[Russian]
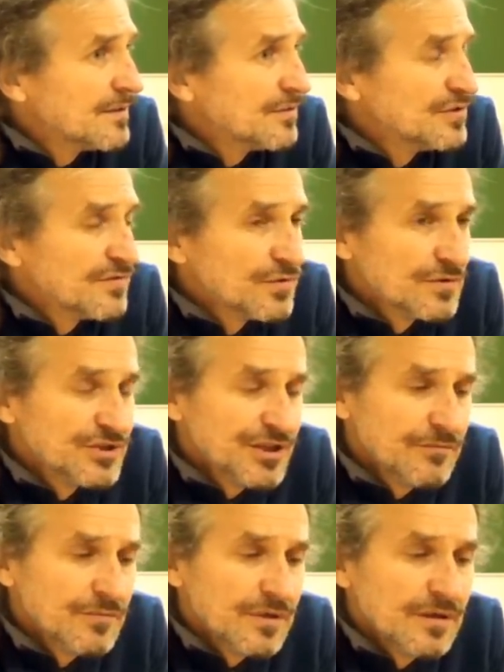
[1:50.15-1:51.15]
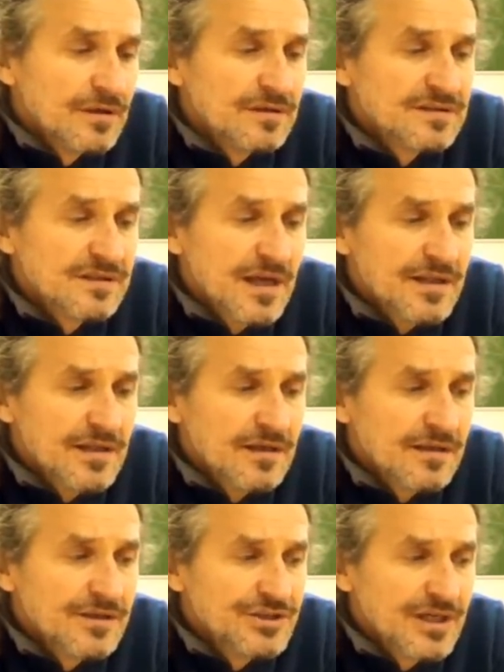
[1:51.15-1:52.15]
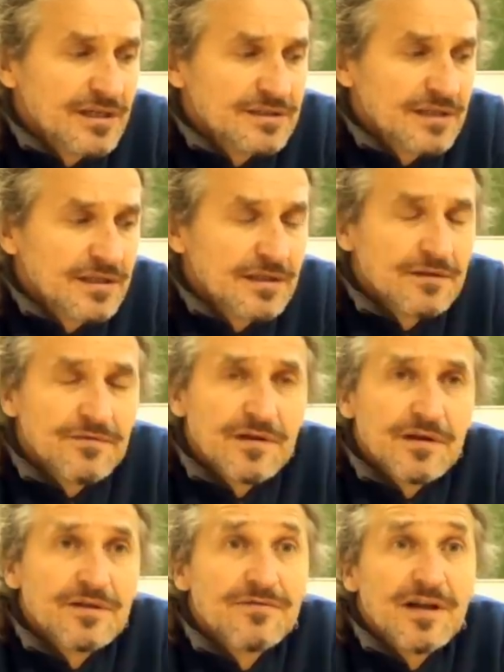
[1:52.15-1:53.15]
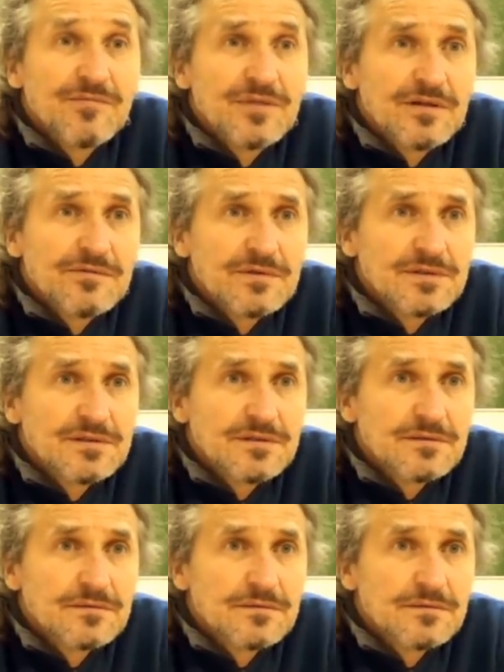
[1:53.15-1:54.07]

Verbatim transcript: То есть вот чем знание отличается от информированности?